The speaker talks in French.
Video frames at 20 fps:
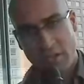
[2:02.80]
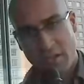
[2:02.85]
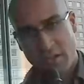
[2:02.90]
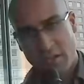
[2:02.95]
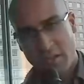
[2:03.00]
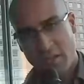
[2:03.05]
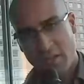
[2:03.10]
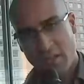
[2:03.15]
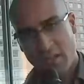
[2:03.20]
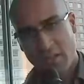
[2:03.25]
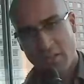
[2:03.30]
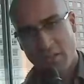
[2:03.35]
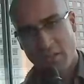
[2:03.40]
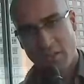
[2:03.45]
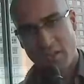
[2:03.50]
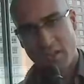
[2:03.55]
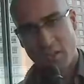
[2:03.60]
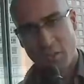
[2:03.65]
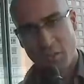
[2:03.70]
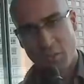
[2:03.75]
hein, qui,
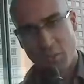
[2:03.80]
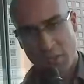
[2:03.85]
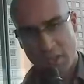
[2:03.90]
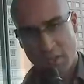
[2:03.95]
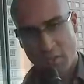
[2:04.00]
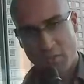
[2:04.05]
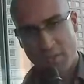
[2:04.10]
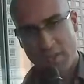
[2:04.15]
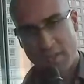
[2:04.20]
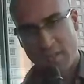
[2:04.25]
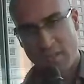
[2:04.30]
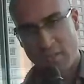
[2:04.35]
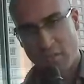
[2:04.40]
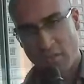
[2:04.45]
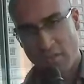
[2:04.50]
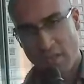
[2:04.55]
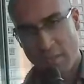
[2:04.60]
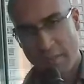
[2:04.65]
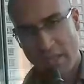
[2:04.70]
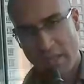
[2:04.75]
qui, utilise
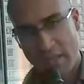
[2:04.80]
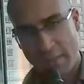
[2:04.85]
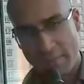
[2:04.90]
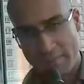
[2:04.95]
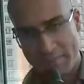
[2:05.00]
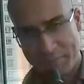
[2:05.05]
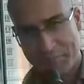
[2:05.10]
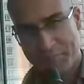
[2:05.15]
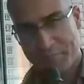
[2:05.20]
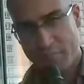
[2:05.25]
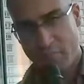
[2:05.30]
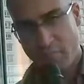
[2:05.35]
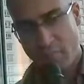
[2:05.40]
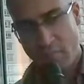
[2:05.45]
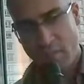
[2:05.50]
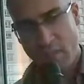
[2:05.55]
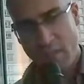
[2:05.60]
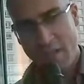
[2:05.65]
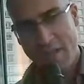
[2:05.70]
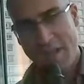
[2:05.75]
nos API.
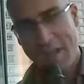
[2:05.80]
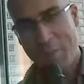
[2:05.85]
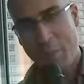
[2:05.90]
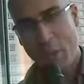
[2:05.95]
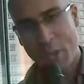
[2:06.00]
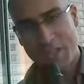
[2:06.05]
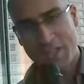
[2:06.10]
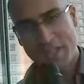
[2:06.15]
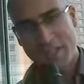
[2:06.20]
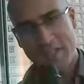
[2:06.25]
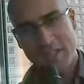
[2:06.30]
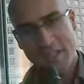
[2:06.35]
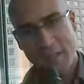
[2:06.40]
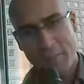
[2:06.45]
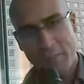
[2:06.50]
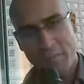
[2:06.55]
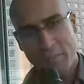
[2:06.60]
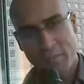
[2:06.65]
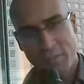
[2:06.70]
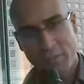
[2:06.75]
La prochaine
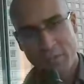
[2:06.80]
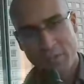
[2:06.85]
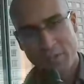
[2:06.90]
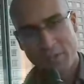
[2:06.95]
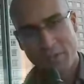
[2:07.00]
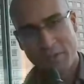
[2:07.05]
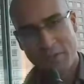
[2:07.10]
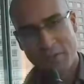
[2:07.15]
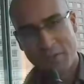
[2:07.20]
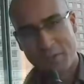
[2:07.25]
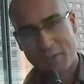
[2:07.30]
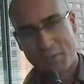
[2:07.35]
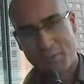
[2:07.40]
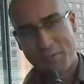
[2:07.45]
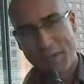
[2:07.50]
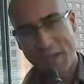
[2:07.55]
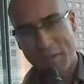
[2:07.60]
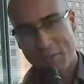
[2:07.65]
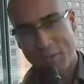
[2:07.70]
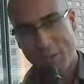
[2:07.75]
étape
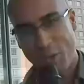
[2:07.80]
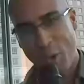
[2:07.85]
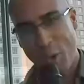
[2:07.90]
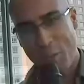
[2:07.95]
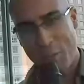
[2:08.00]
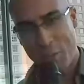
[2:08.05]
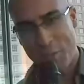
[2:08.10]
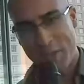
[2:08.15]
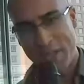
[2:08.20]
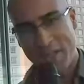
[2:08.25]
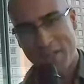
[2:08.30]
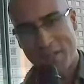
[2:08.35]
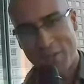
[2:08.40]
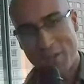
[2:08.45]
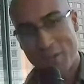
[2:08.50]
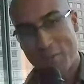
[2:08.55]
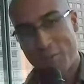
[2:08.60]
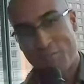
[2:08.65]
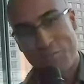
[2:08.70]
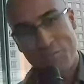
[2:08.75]
d'ouverture grand public,
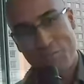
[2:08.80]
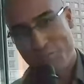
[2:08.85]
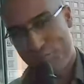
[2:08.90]
qui